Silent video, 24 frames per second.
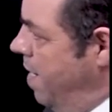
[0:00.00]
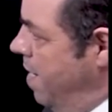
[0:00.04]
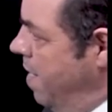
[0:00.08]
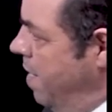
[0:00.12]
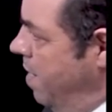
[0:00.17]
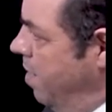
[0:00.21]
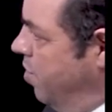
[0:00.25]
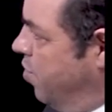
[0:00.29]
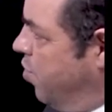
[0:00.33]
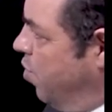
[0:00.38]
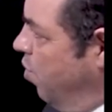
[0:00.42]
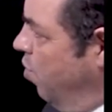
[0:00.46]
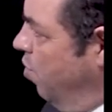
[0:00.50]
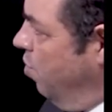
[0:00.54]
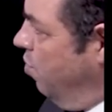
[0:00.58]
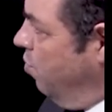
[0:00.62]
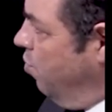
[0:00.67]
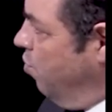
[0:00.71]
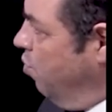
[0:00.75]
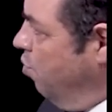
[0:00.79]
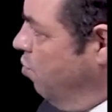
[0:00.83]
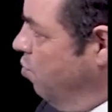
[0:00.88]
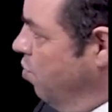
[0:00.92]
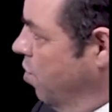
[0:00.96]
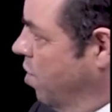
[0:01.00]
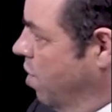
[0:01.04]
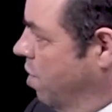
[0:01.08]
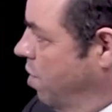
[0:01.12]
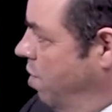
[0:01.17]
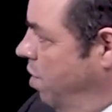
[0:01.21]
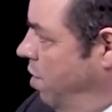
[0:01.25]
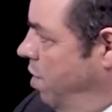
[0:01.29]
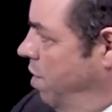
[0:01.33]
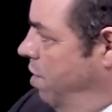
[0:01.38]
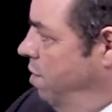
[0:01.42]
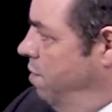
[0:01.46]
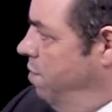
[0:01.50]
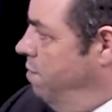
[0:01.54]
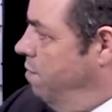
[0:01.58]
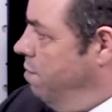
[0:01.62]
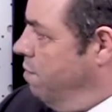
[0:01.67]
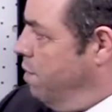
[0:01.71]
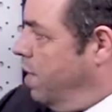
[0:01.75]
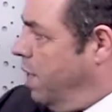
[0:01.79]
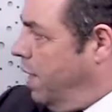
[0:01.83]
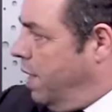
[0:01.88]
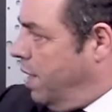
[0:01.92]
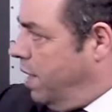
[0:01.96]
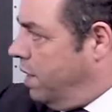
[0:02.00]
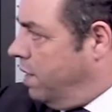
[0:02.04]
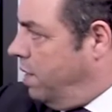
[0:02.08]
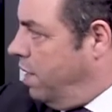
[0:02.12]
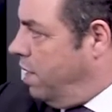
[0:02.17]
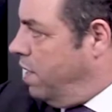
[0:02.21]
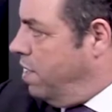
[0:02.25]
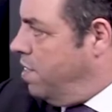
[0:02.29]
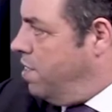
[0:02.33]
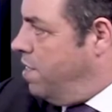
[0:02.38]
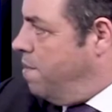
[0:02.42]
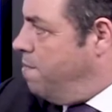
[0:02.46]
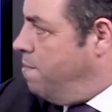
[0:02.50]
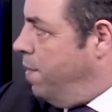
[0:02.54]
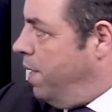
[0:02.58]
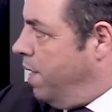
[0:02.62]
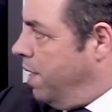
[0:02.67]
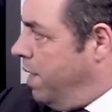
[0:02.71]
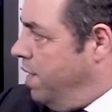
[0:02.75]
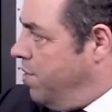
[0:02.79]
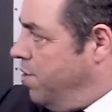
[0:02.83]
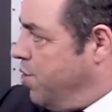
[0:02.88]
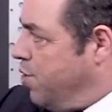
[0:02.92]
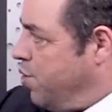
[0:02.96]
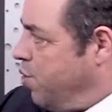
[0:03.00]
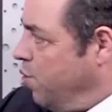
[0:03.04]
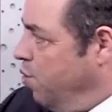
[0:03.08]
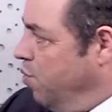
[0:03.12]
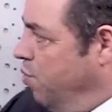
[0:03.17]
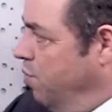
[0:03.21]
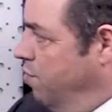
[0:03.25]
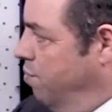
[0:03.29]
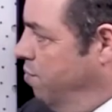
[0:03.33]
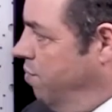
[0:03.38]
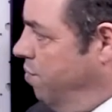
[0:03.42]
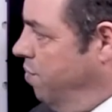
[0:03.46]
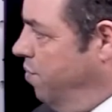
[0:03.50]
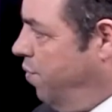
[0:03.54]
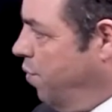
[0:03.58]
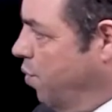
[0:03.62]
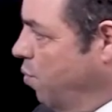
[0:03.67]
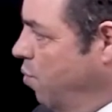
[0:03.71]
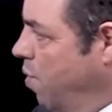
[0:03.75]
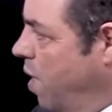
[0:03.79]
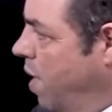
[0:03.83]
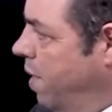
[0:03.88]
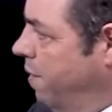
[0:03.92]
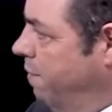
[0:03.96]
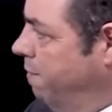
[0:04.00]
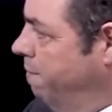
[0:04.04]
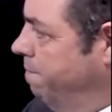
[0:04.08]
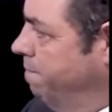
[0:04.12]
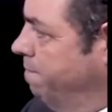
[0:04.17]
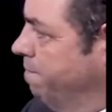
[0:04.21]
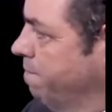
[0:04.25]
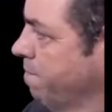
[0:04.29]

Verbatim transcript: ils ont donc euh, caractérisé par un son froid.